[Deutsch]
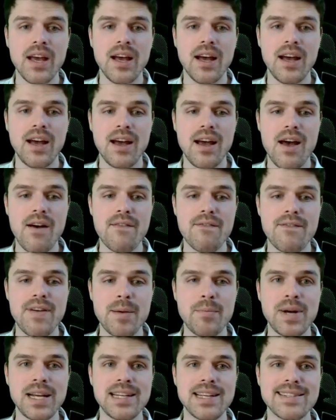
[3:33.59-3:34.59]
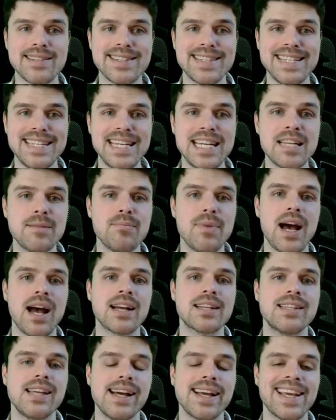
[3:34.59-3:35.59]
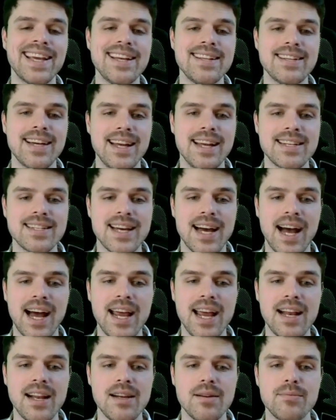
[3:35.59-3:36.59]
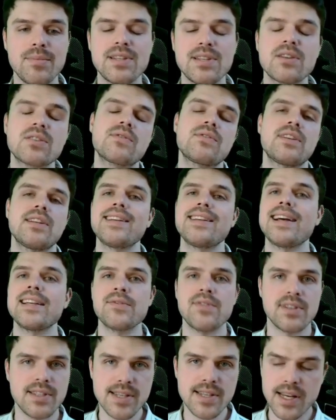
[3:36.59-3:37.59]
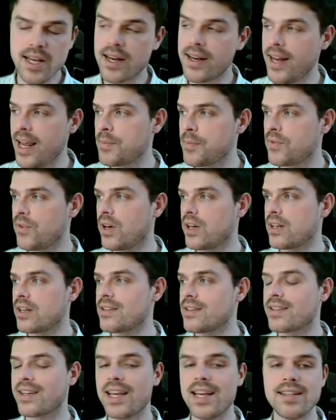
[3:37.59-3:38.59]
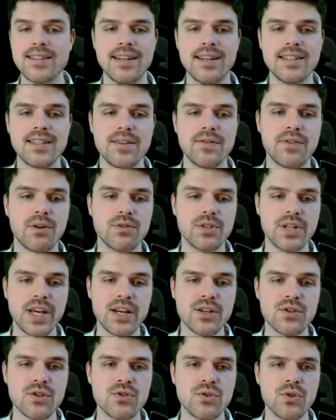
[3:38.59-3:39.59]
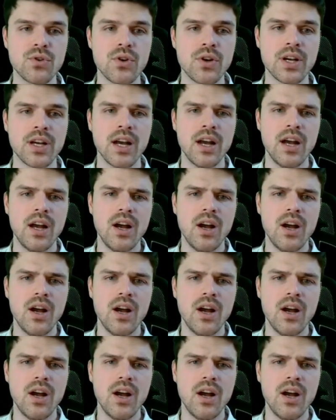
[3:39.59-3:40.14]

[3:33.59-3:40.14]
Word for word: Äh, wenn man das nicht macht, dann geht ein Teil, beziehungsweise das, was nicht geclaimed worden ist, geht an die Foundation zurück.